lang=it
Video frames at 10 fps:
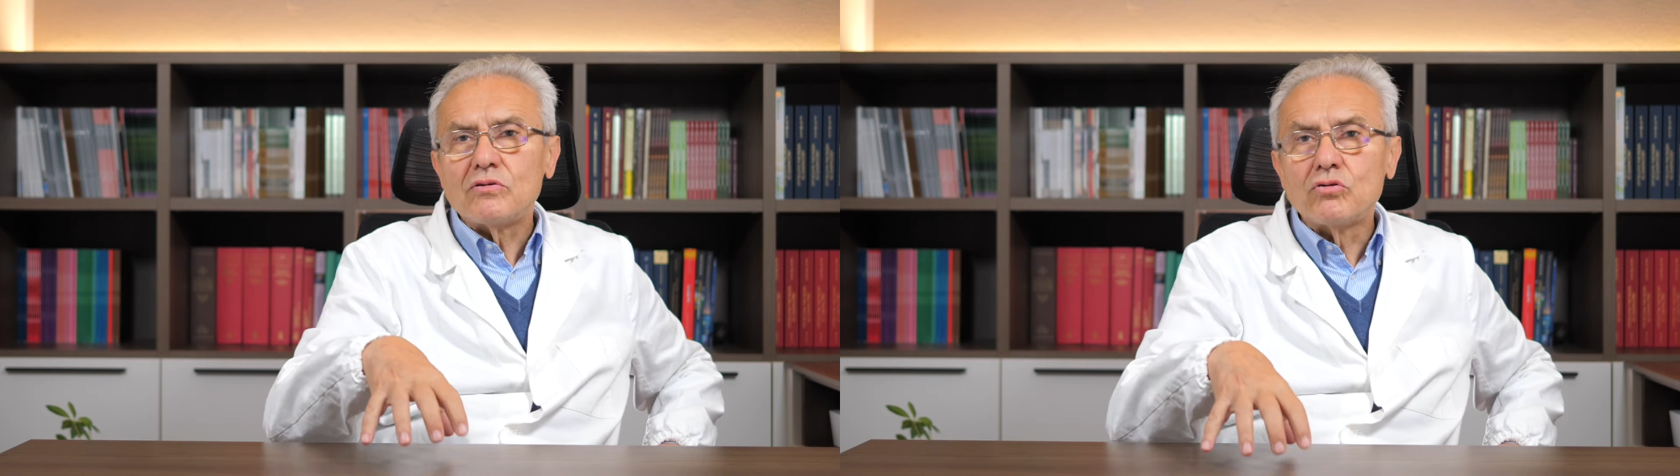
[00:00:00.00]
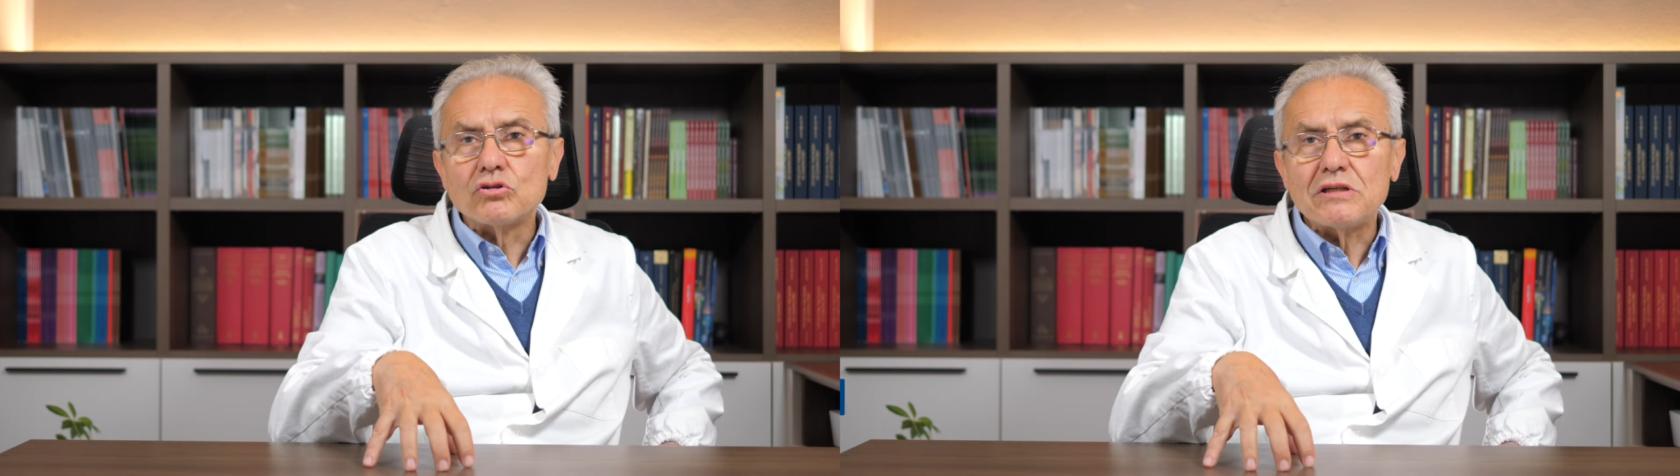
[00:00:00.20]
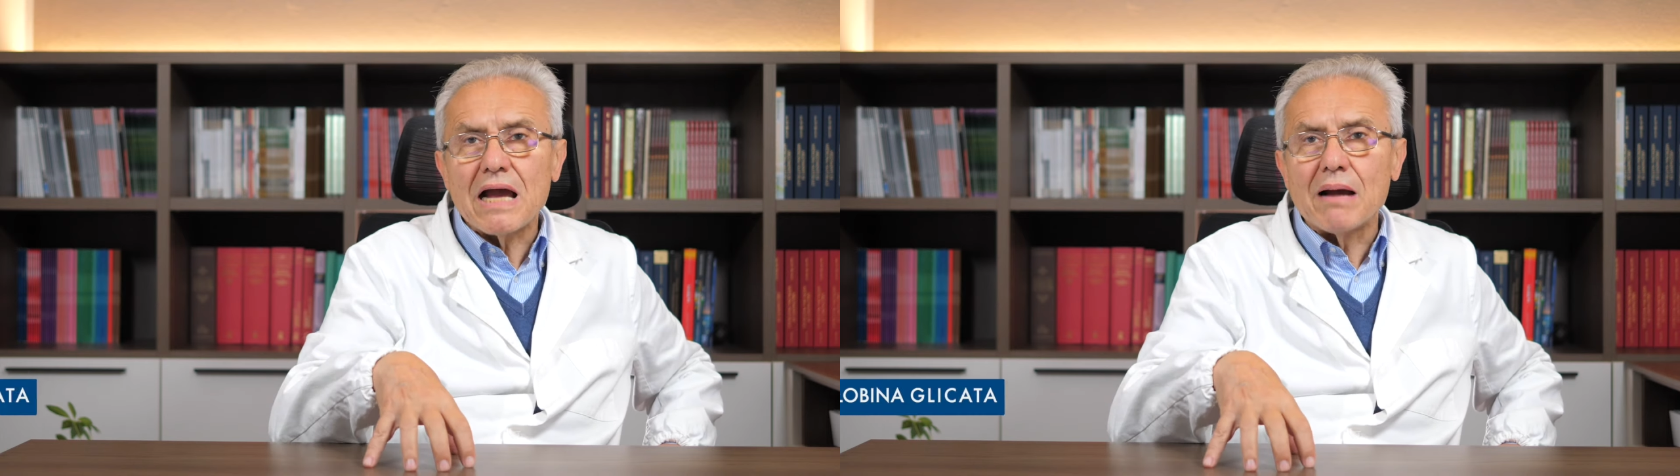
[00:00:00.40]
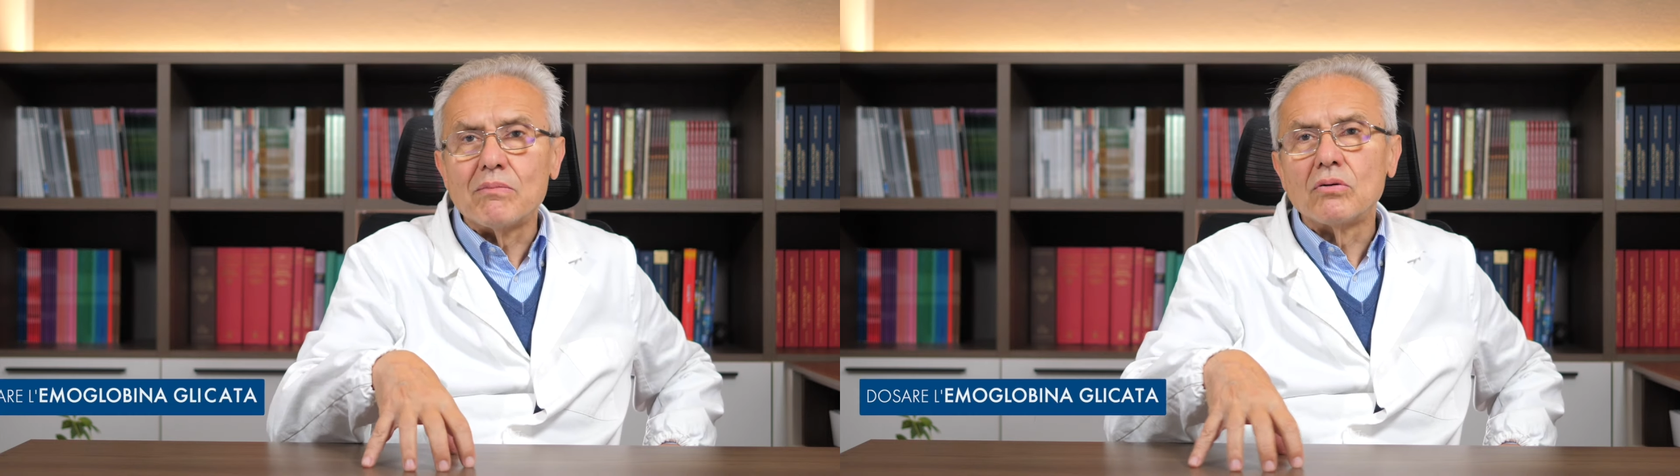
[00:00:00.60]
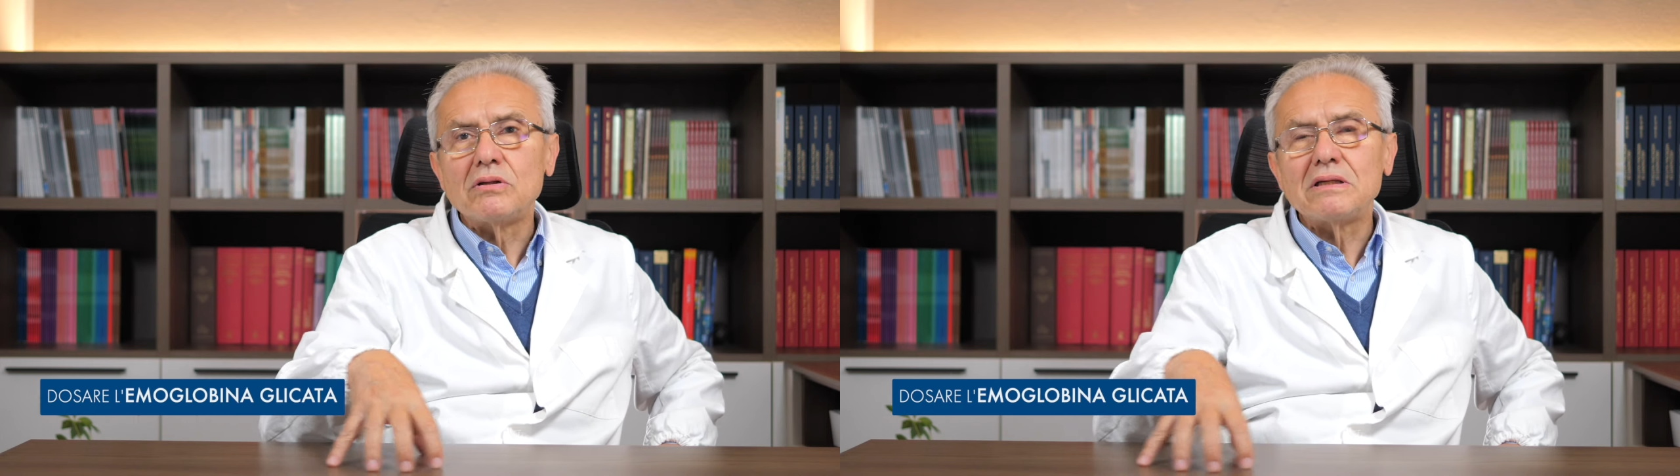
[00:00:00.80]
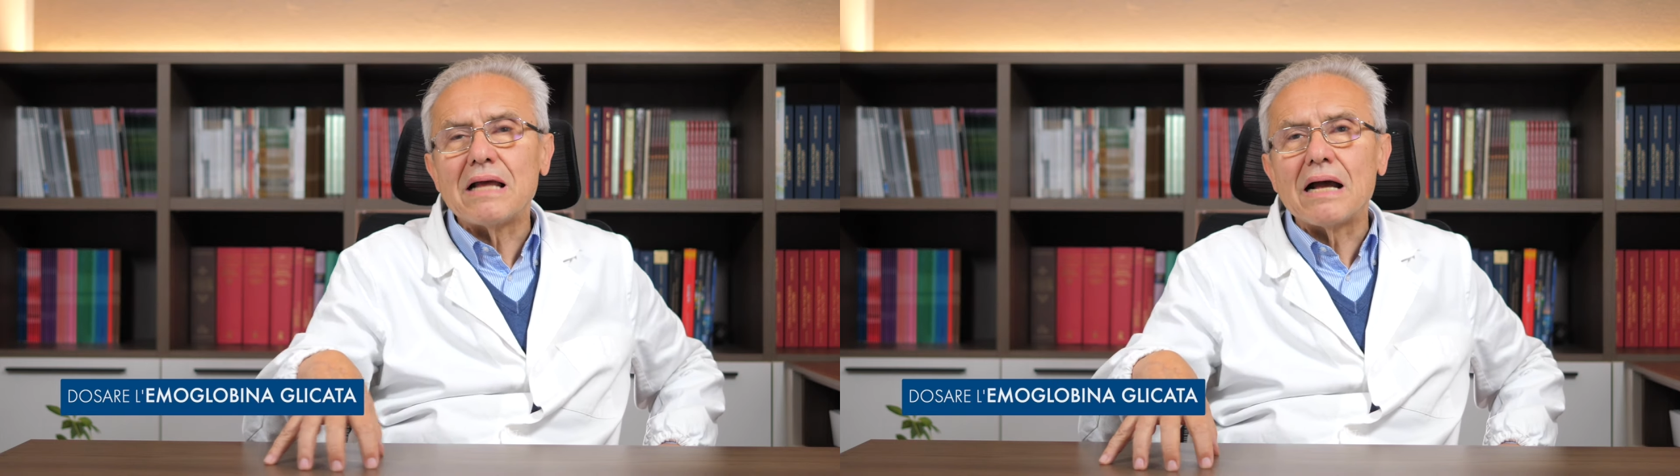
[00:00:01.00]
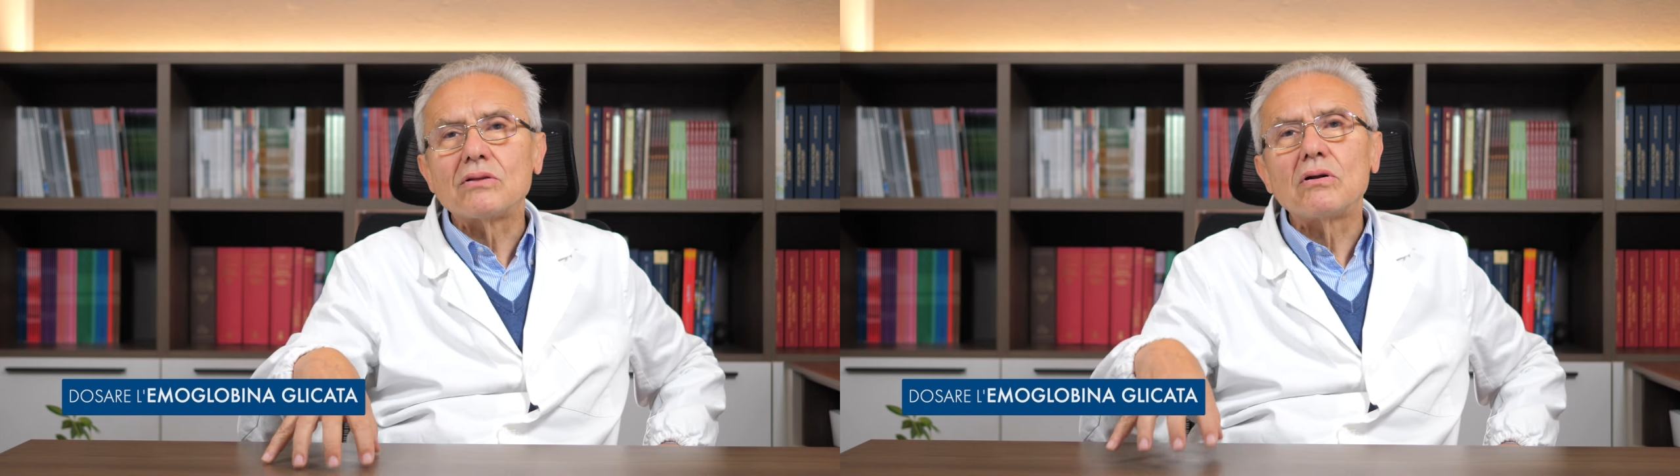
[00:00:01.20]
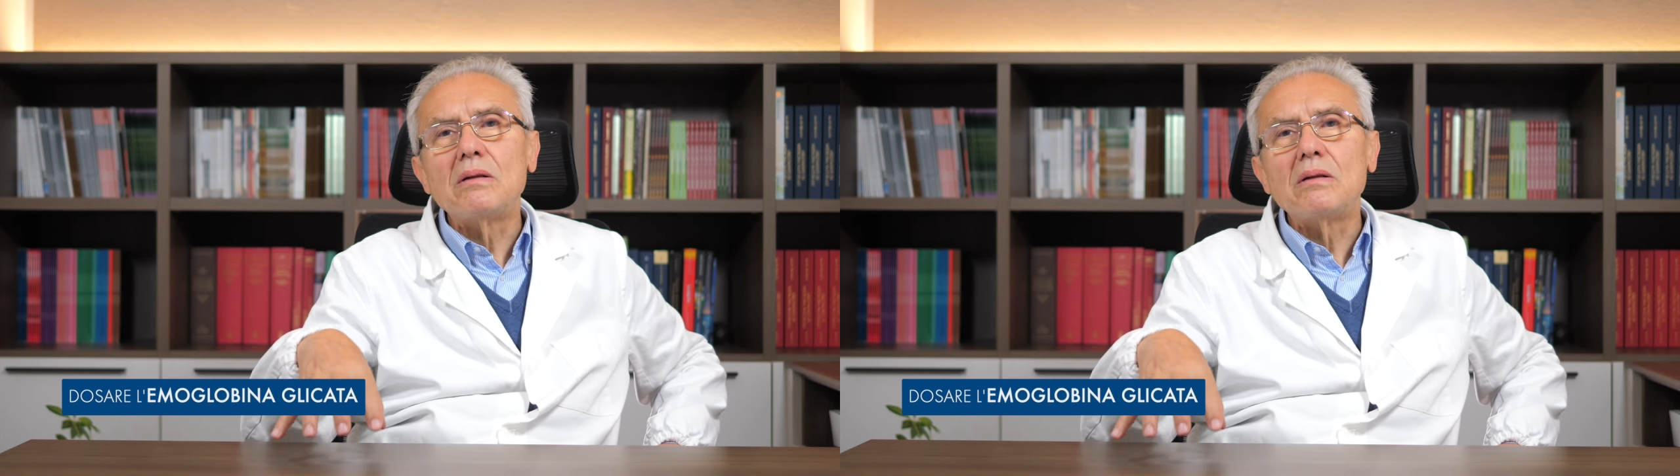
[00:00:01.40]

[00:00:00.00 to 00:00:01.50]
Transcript: Dosiamo ogni tanto